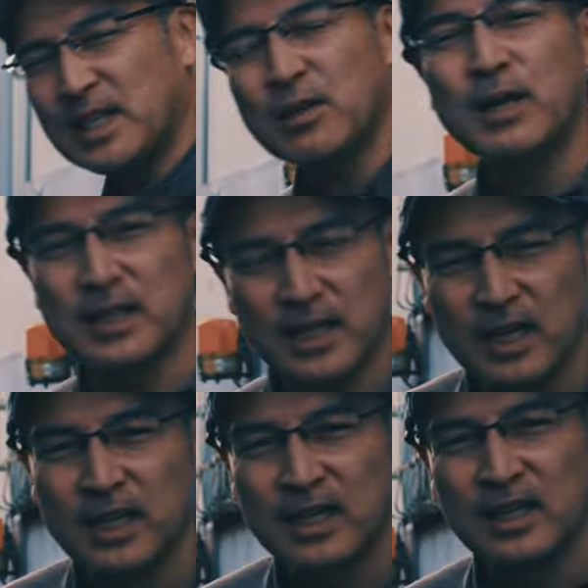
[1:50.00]
なのはね
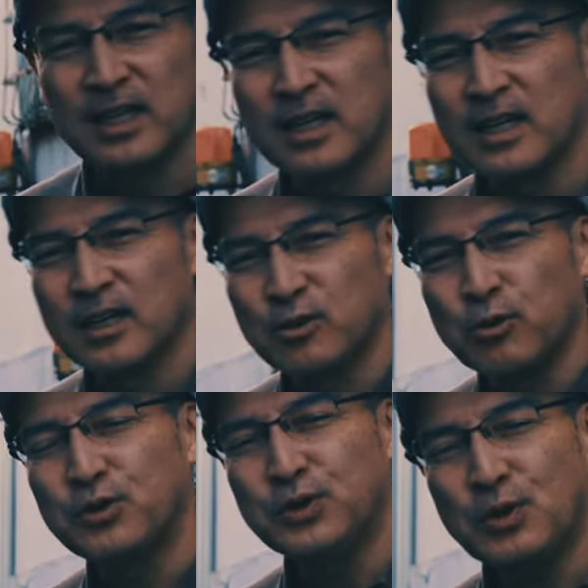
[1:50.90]

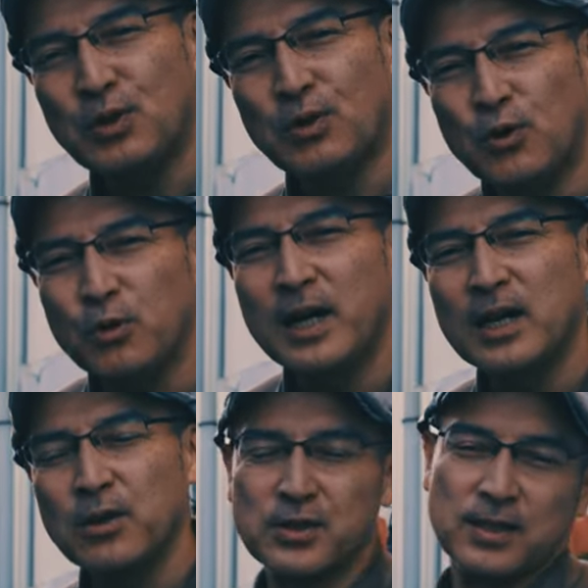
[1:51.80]
ログの
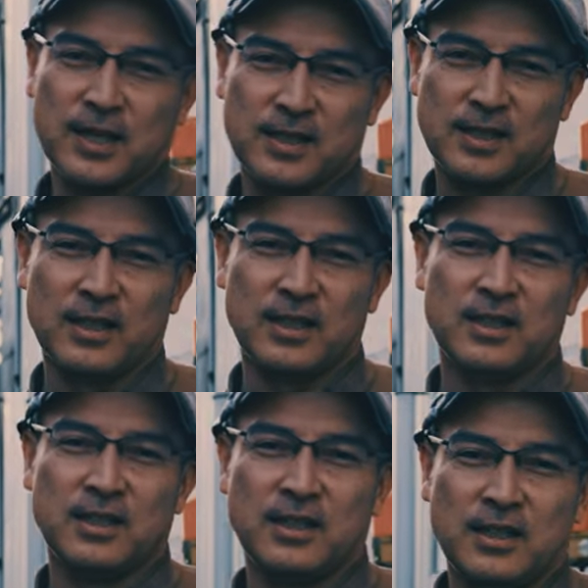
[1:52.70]
オーバー露出です
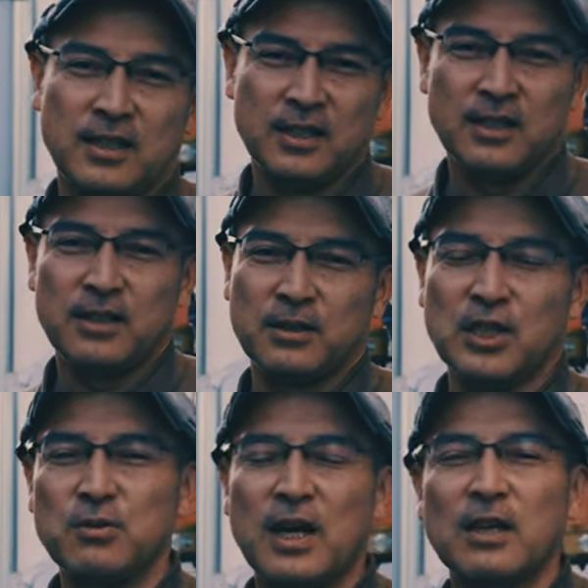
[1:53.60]

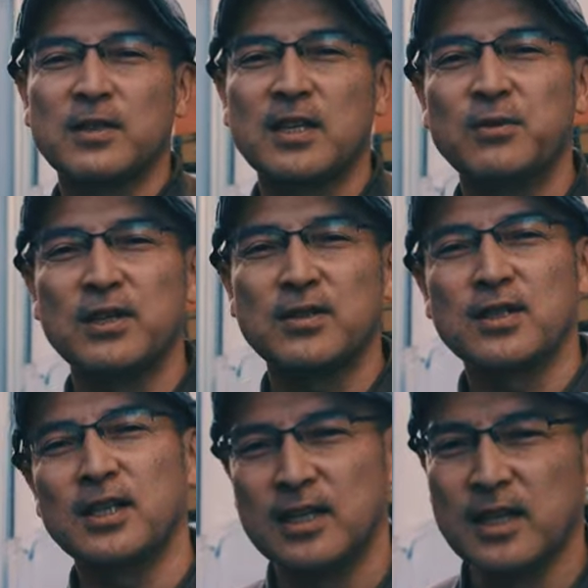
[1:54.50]
私は
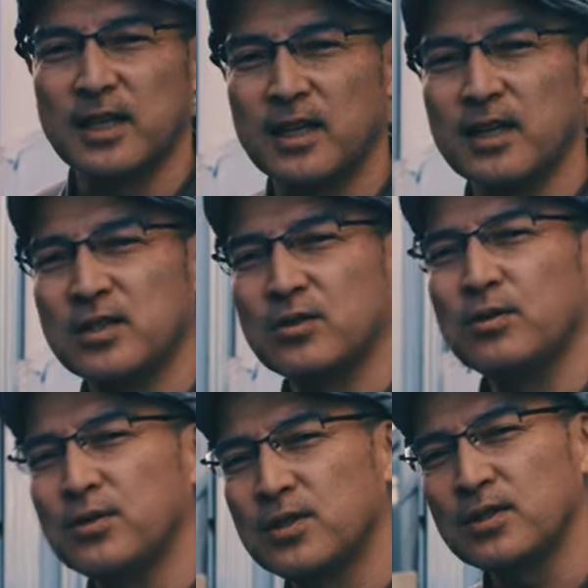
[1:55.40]
α7S3 で S
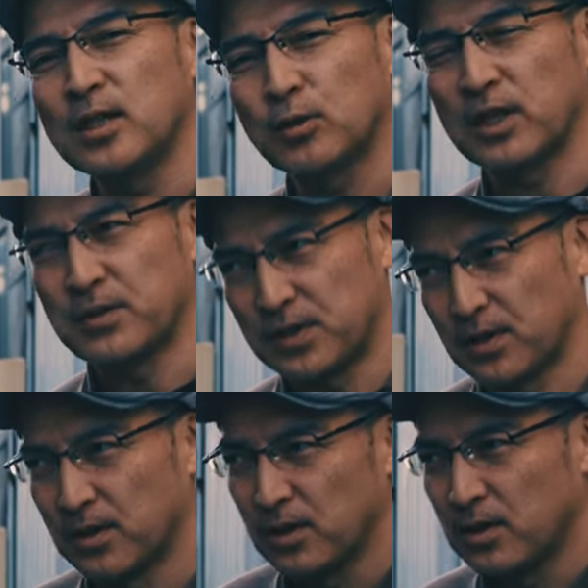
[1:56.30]
ログ2で撮ってるんです
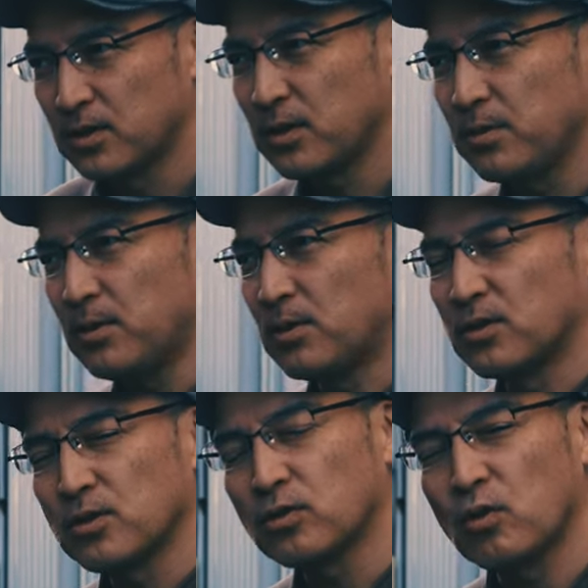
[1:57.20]
よそれを
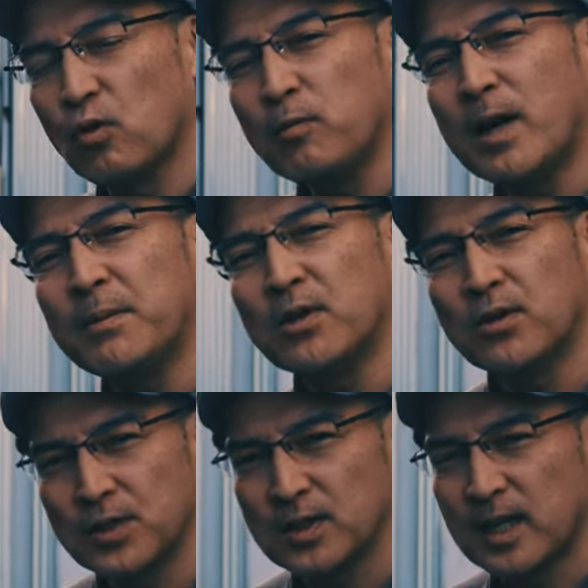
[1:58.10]
ちょっとオーバーめの
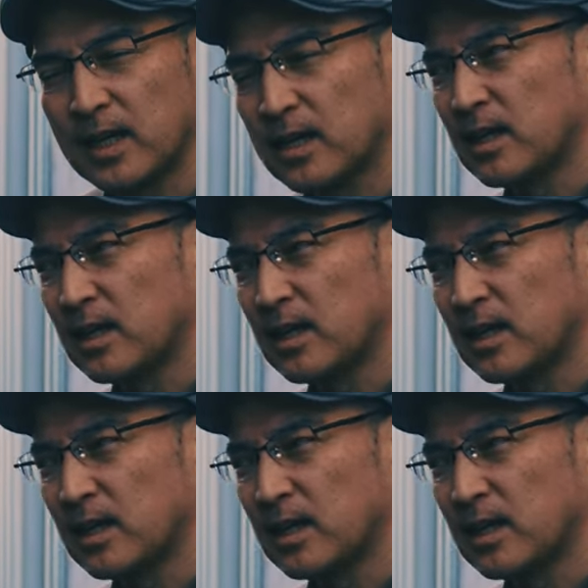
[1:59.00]
露出で